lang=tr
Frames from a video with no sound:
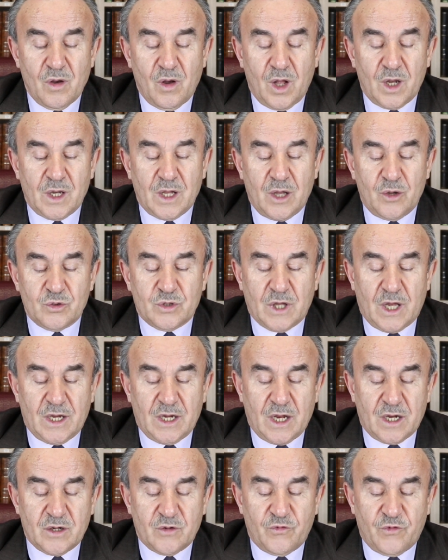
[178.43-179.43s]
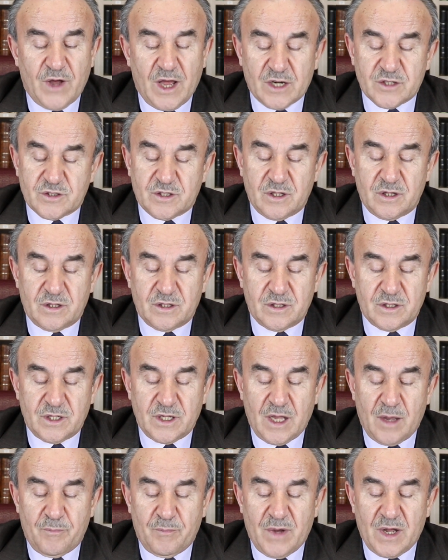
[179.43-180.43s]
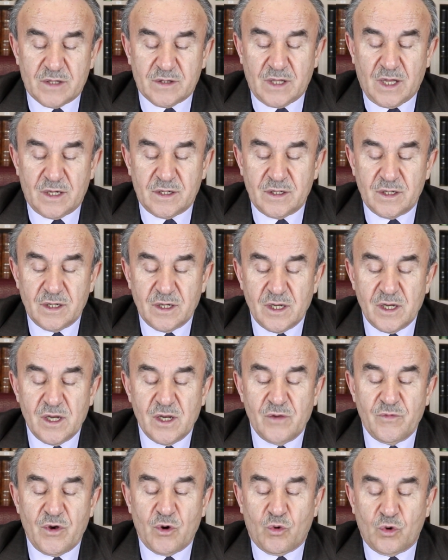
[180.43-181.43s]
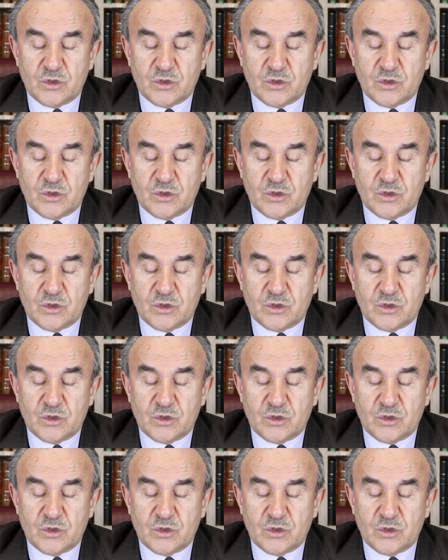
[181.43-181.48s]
Allahu Teala'nın farz kıldığını yapmaktan ve